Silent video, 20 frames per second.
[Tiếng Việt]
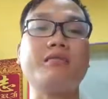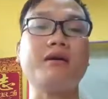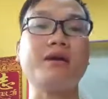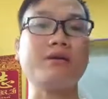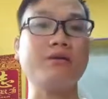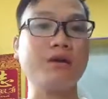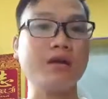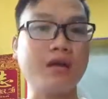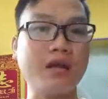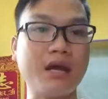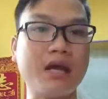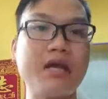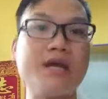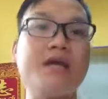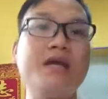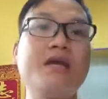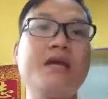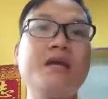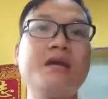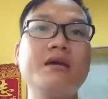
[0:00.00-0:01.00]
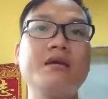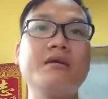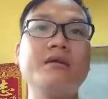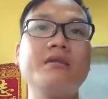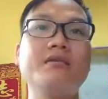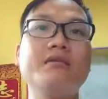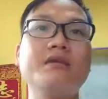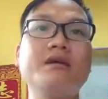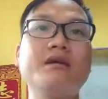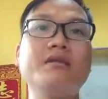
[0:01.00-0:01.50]
bài bình luận hay
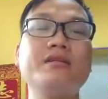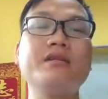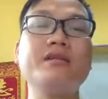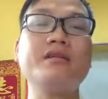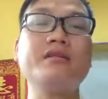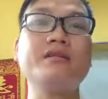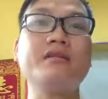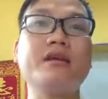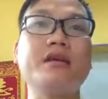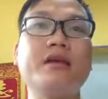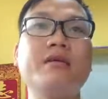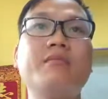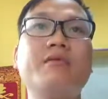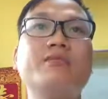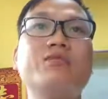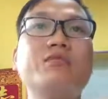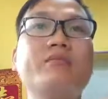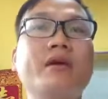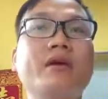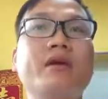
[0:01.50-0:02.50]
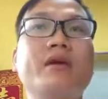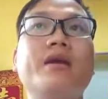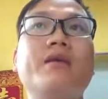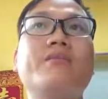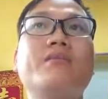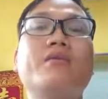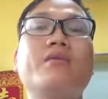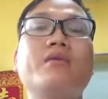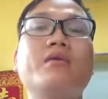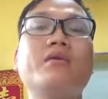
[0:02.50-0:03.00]
những cái chia sẻ mà giúp
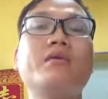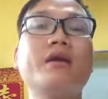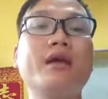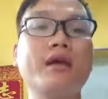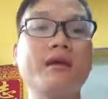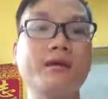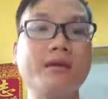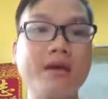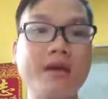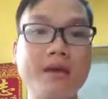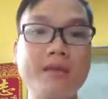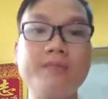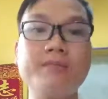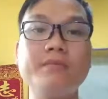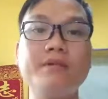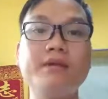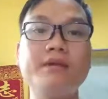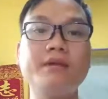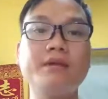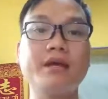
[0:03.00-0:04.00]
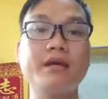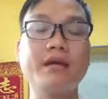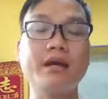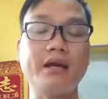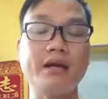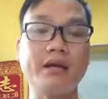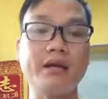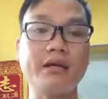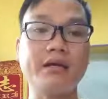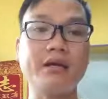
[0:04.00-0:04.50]
anh em có thể thêm những
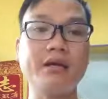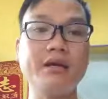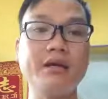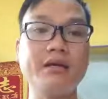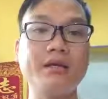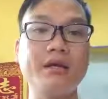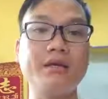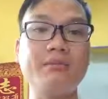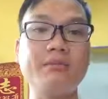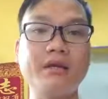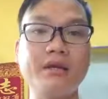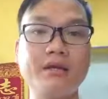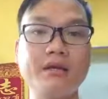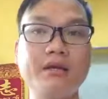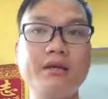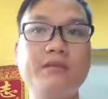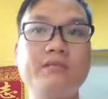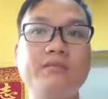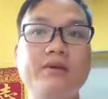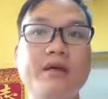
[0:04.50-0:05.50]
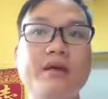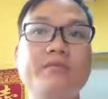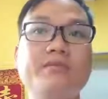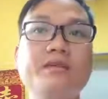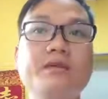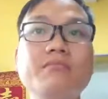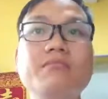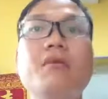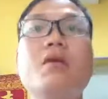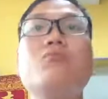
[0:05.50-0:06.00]
cái khả năng kiếm tiền hơn và
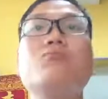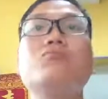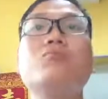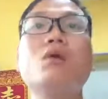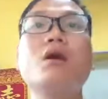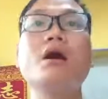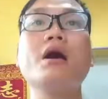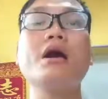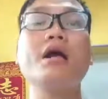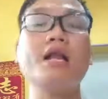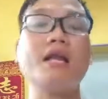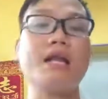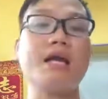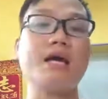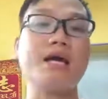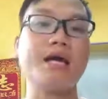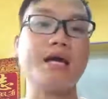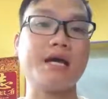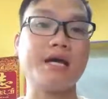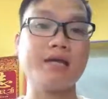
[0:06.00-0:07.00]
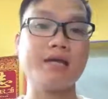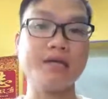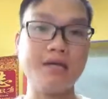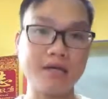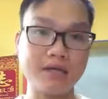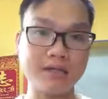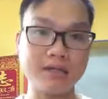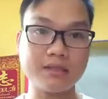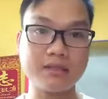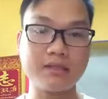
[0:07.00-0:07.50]
em rất mong là
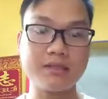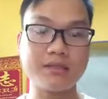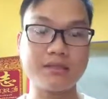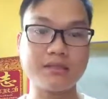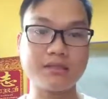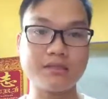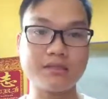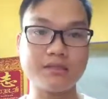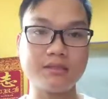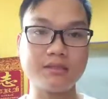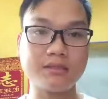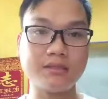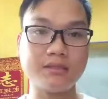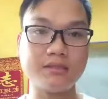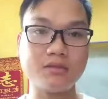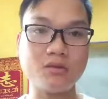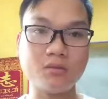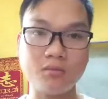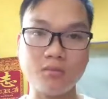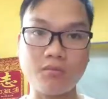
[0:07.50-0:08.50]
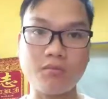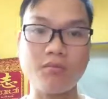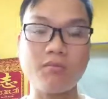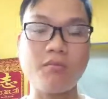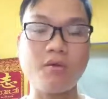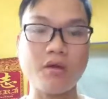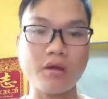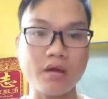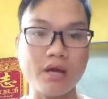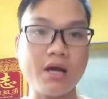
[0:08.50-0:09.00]
được
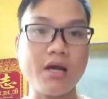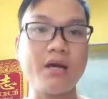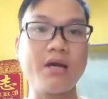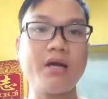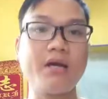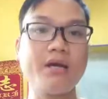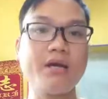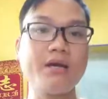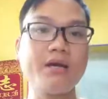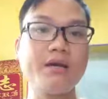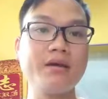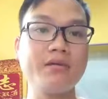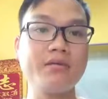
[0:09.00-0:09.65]
cùng mọi người